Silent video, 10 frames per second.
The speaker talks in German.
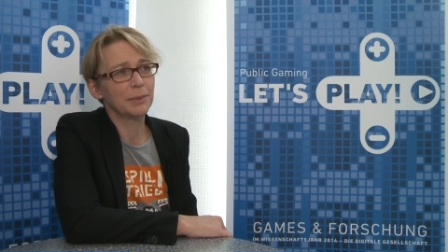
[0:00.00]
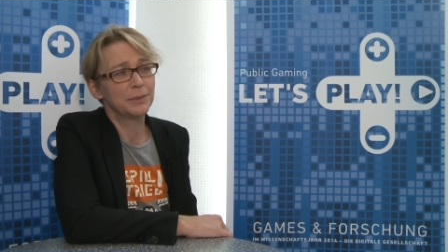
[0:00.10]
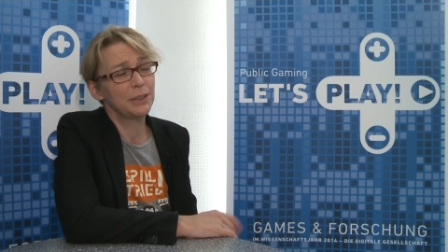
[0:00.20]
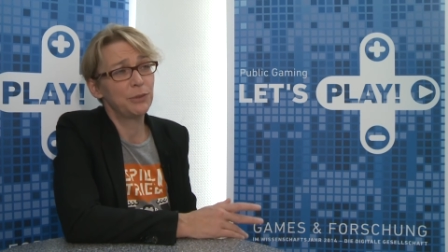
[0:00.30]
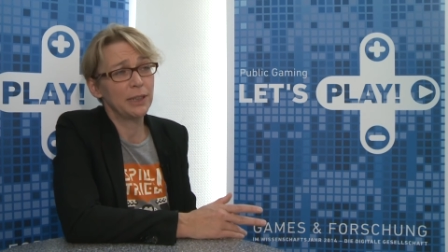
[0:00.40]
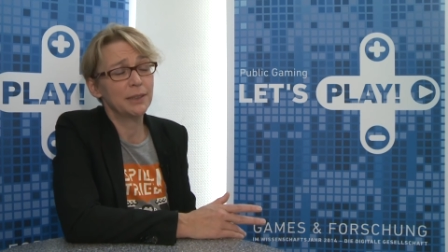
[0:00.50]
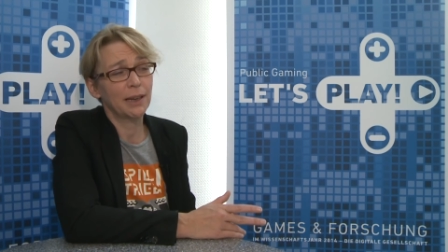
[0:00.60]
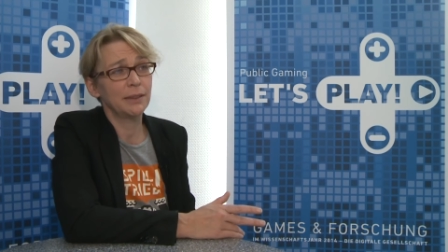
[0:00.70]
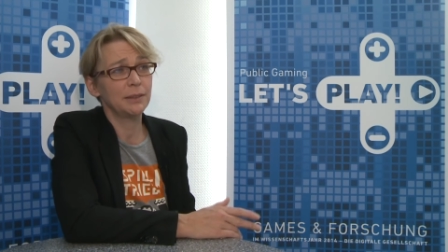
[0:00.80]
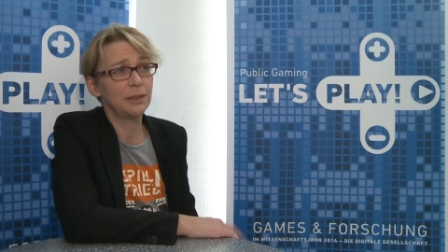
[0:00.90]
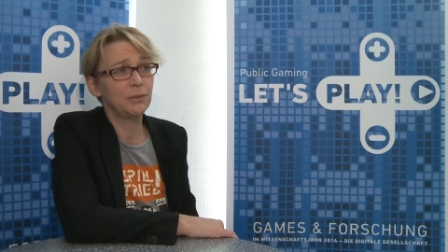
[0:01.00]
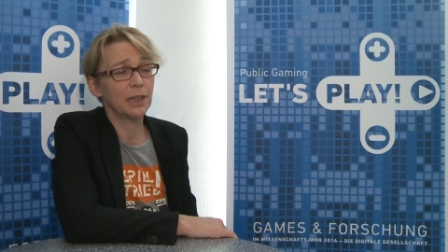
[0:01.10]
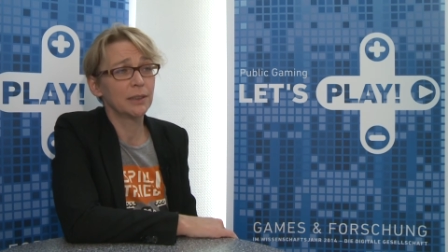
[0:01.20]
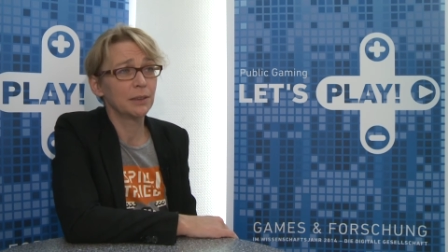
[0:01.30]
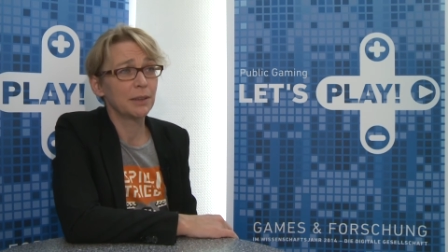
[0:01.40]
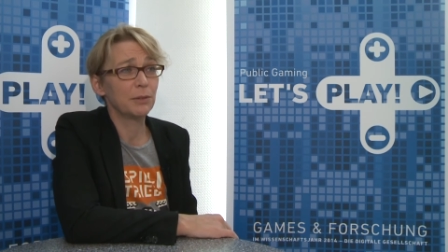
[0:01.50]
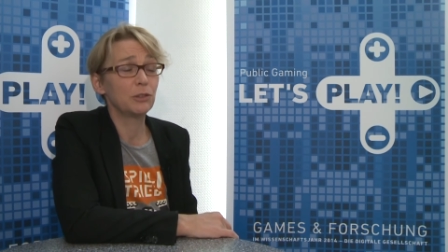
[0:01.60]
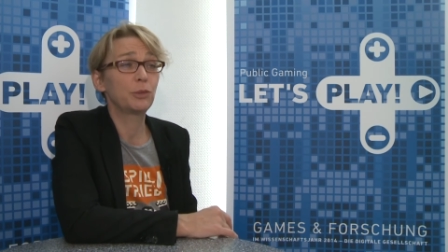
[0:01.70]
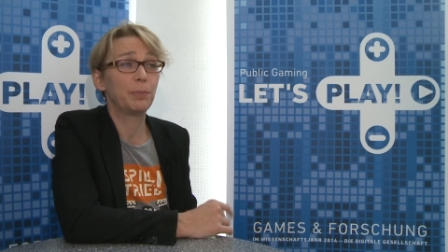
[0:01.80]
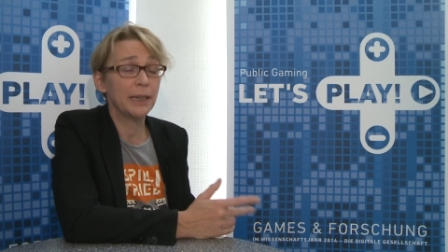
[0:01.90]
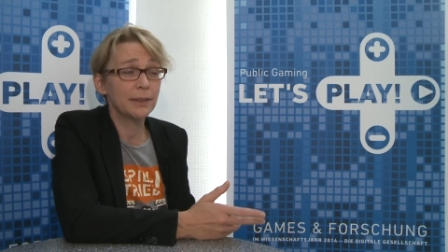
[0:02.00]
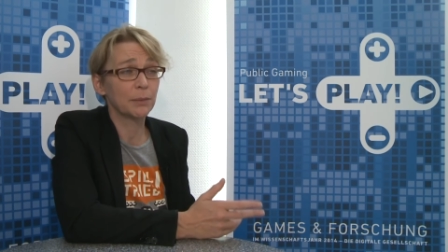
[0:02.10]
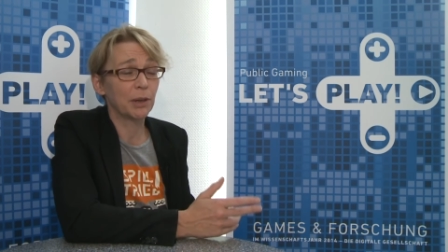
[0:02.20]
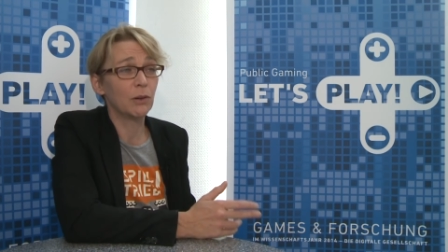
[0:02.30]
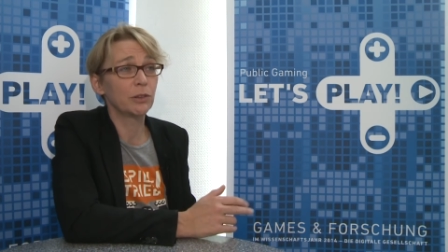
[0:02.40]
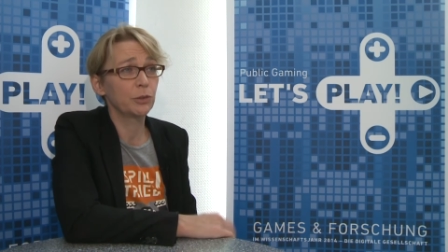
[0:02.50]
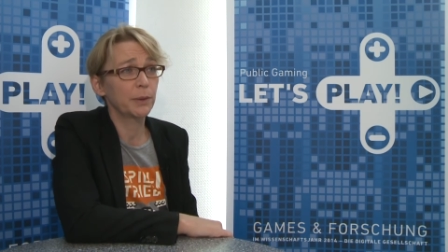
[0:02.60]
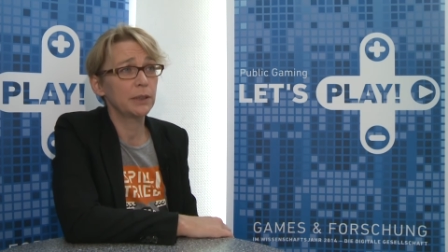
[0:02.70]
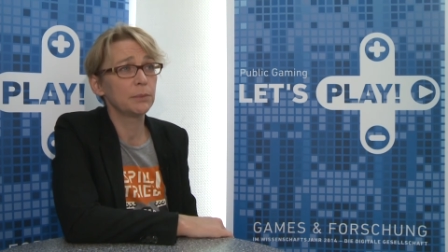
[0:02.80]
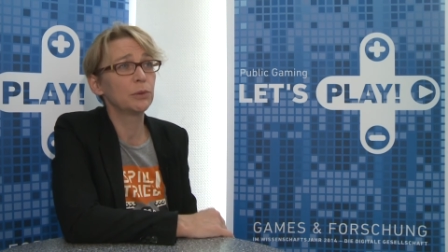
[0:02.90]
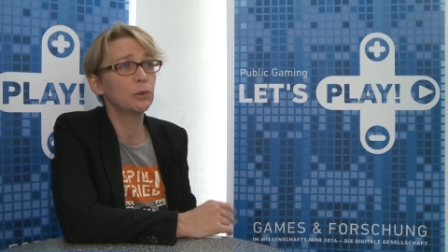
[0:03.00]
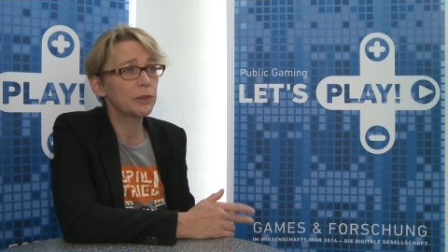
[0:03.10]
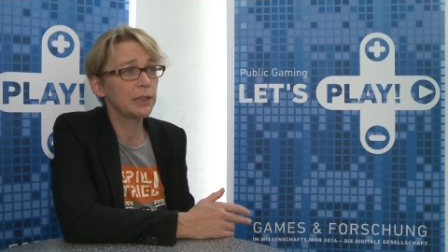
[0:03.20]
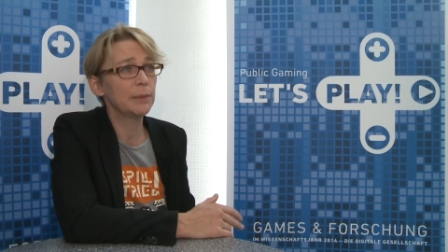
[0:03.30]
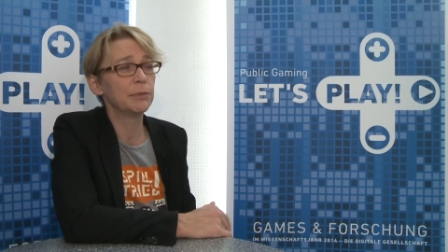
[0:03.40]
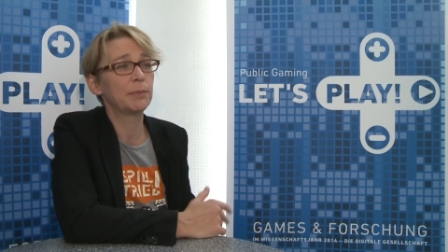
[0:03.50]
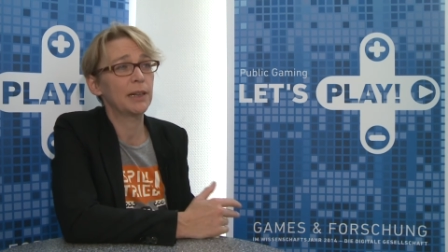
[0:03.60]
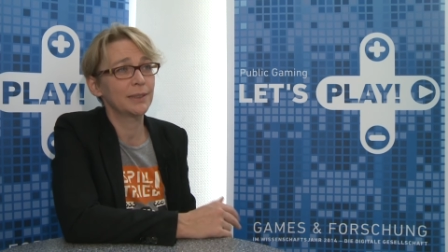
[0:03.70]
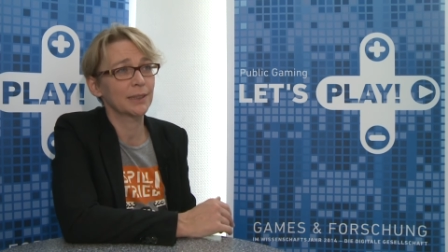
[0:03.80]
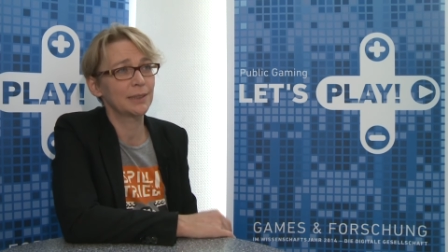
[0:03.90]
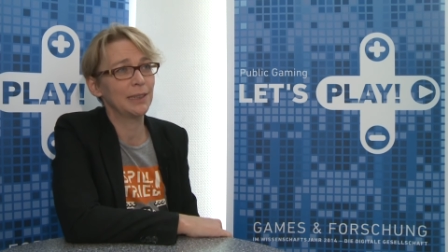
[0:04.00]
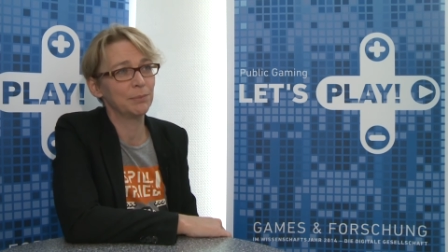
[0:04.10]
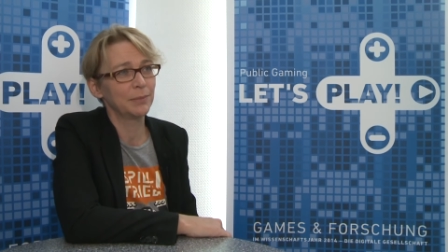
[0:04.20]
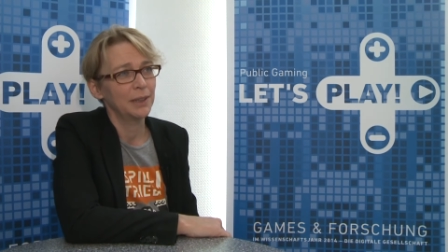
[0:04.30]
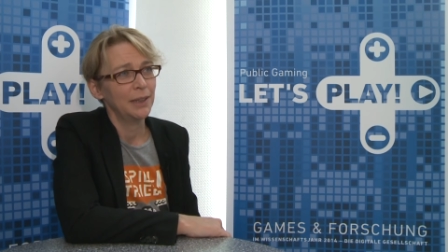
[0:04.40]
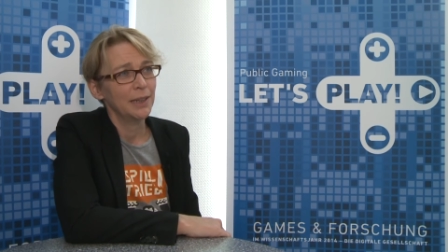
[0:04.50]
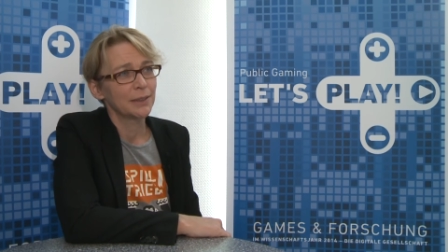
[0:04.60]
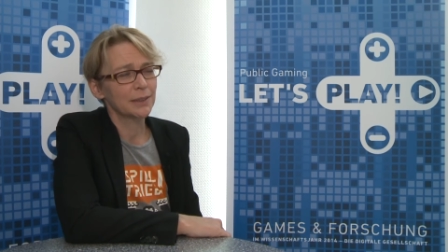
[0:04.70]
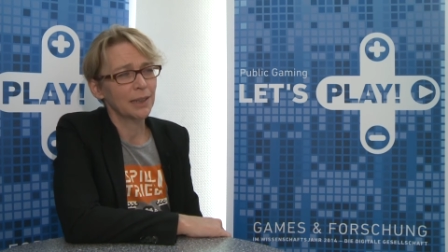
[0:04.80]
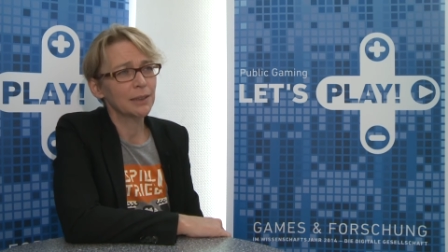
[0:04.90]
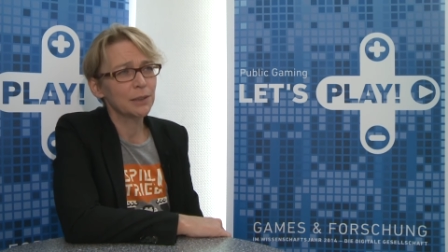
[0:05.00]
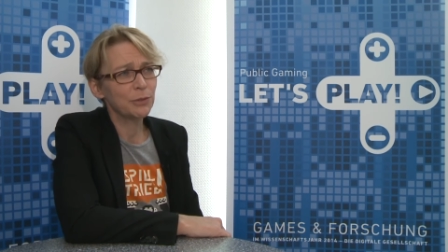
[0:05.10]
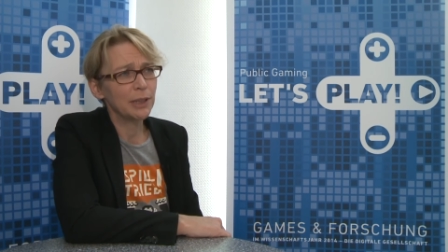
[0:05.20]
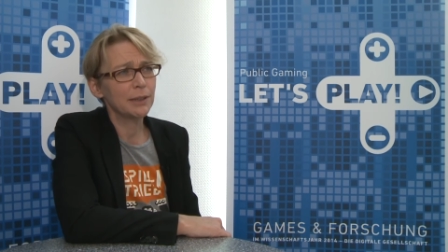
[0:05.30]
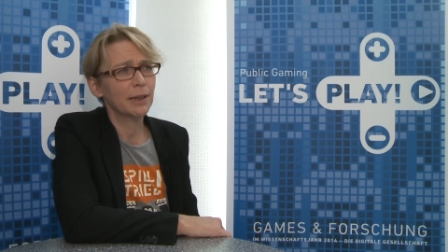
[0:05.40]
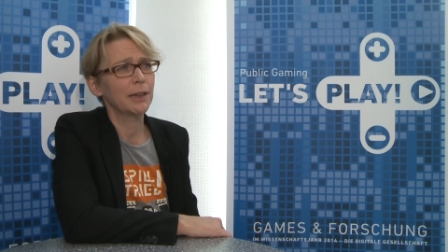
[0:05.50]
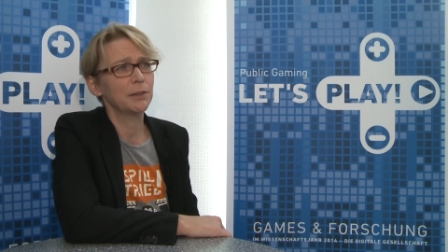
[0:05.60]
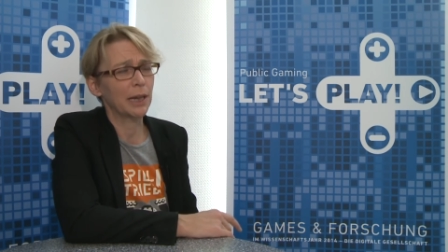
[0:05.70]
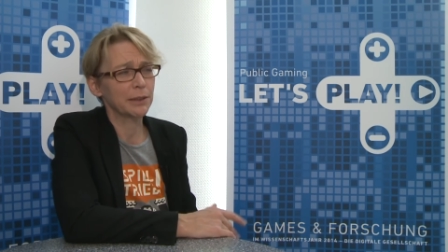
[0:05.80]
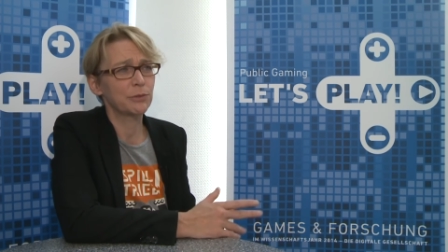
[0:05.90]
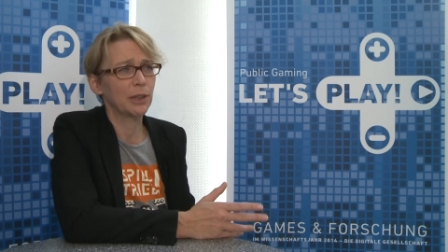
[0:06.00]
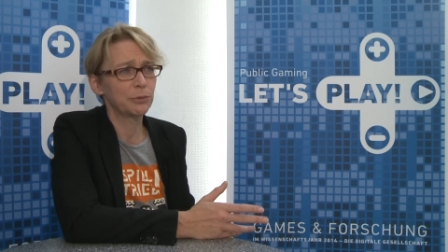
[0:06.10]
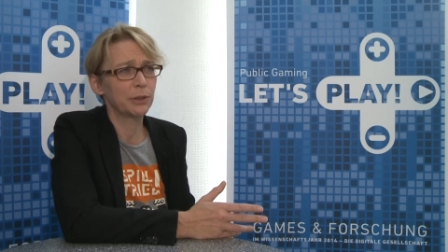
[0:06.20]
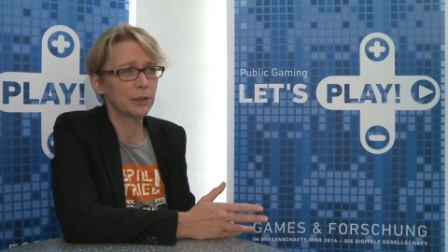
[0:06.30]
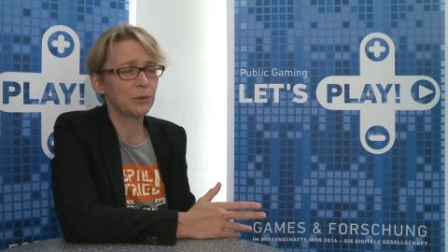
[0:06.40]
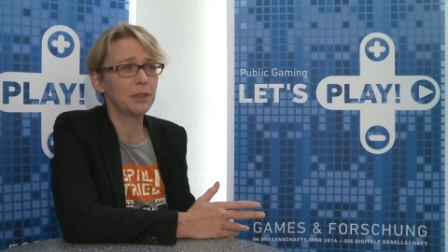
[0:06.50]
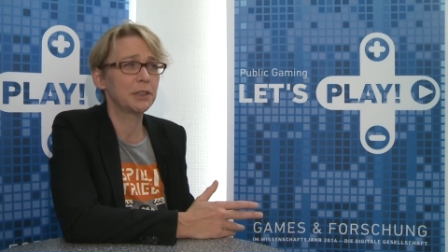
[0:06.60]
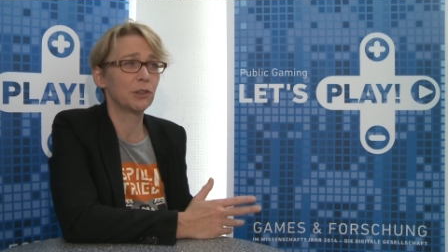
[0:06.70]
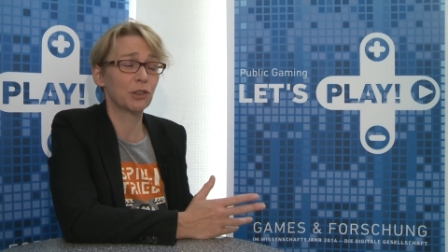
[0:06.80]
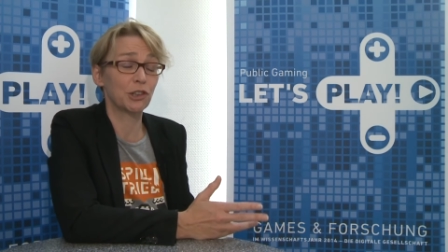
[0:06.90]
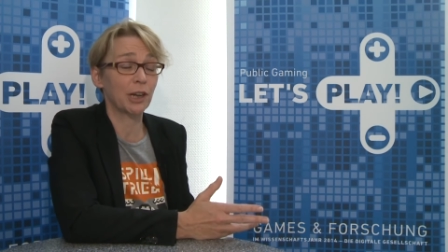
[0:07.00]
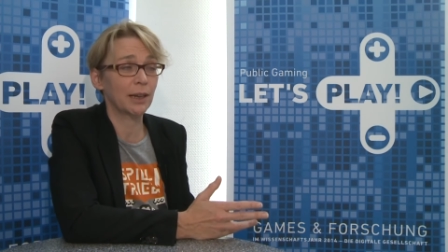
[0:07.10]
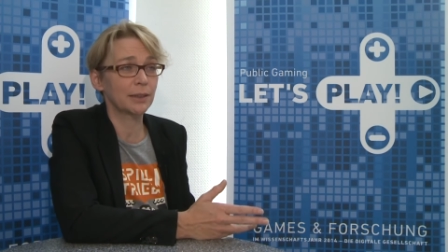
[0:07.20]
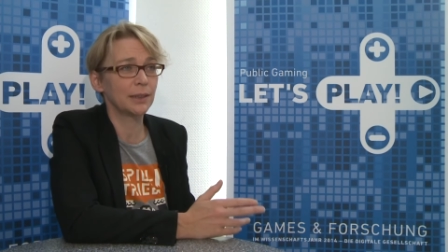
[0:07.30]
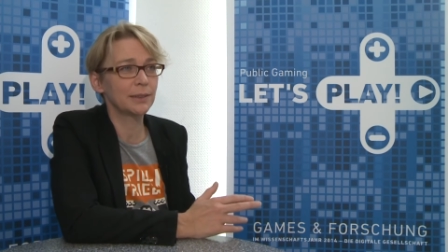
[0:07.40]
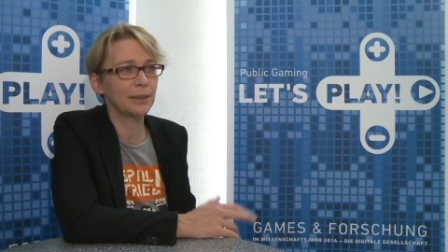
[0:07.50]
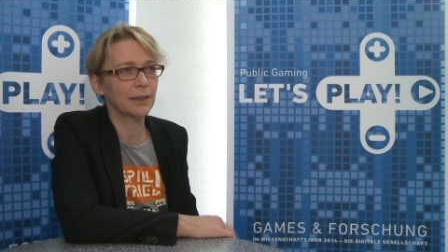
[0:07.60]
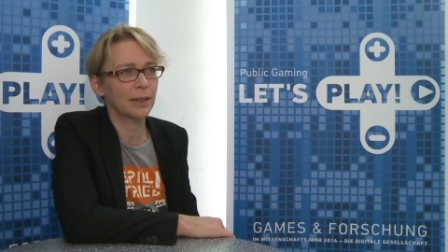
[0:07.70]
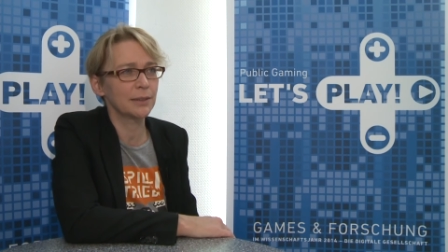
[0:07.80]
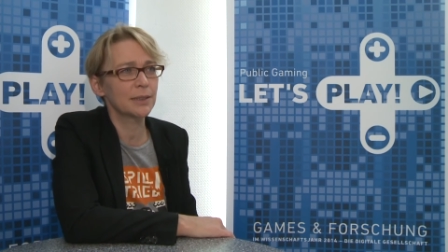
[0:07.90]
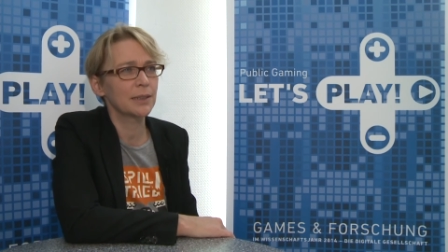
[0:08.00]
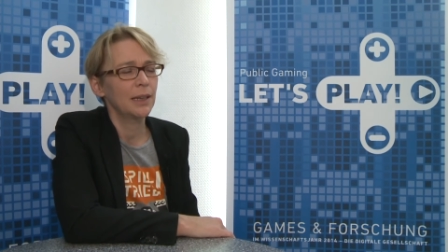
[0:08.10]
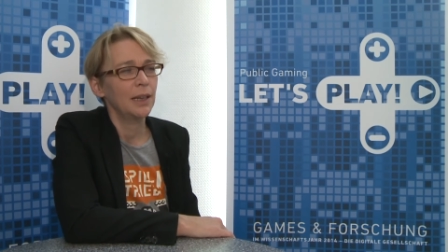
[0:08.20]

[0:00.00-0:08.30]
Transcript: die Fähigkeiten, die wir später brauchen, sprich im Berufsleben, im Alltagsleben, das sind eigentlich Fähigkeiten, angefangen von natürlich gesteigerter Intelligenz,